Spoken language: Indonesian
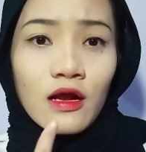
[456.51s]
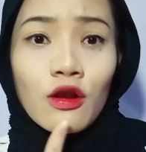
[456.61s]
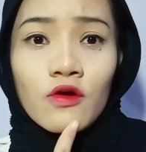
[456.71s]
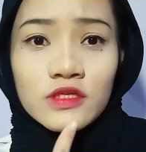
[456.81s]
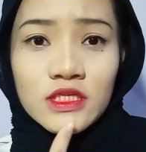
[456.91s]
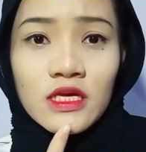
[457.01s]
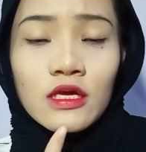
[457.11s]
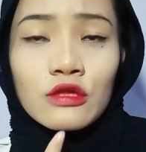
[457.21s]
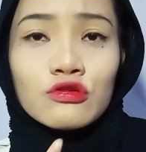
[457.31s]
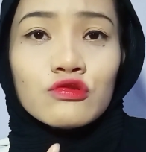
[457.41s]
glossy
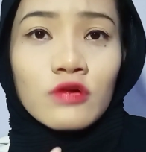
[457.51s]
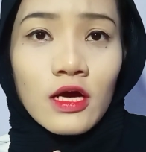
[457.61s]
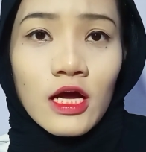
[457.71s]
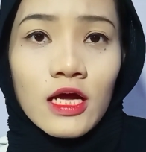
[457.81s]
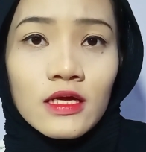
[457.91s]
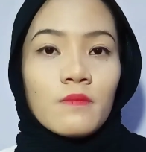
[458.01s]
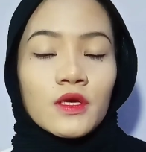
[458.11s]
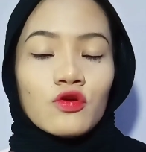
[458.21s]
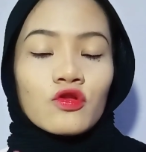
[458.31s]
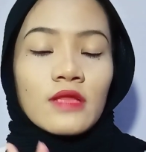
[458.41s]
gitu juga
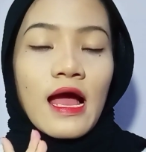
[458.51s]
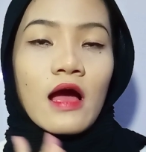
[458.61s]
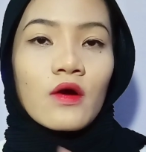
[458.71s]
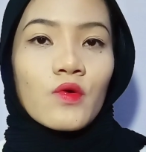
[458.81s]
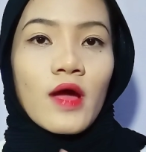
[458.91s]
menurut aku